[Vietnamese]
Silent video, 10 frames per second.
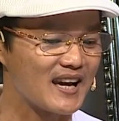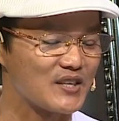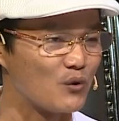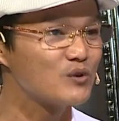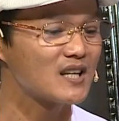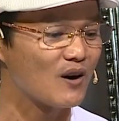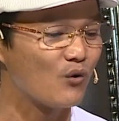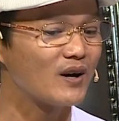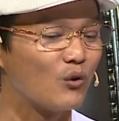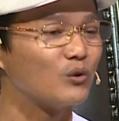là chủ sở
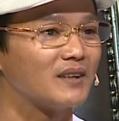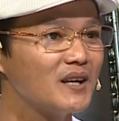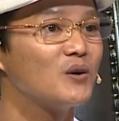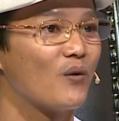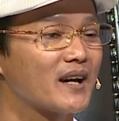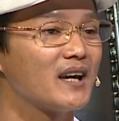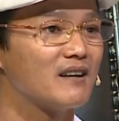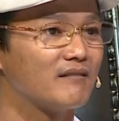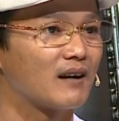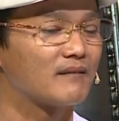hữu đầu tiên của cái
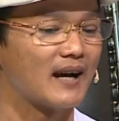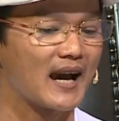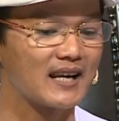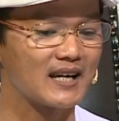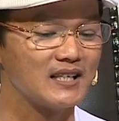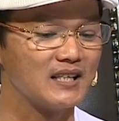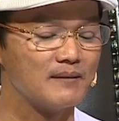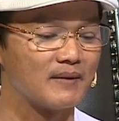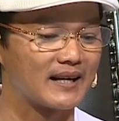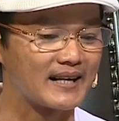hiện vật mà ai là
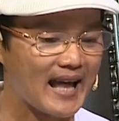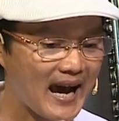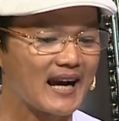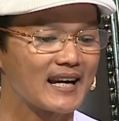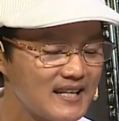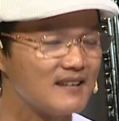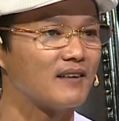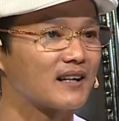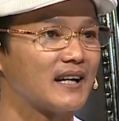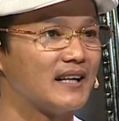người mà đặt cái
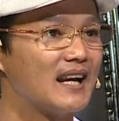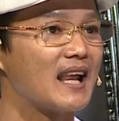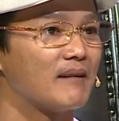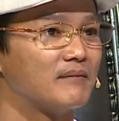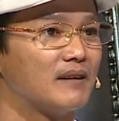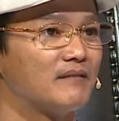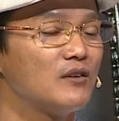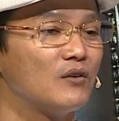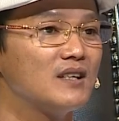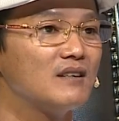hiện vật này để làm
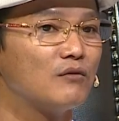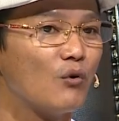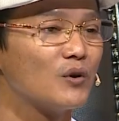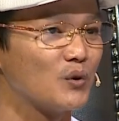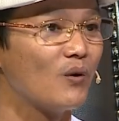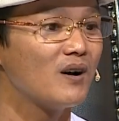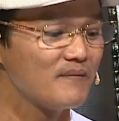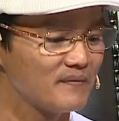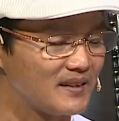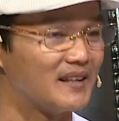ví dụ như vua chúa
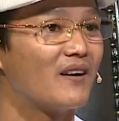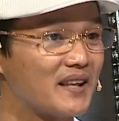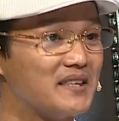thì đó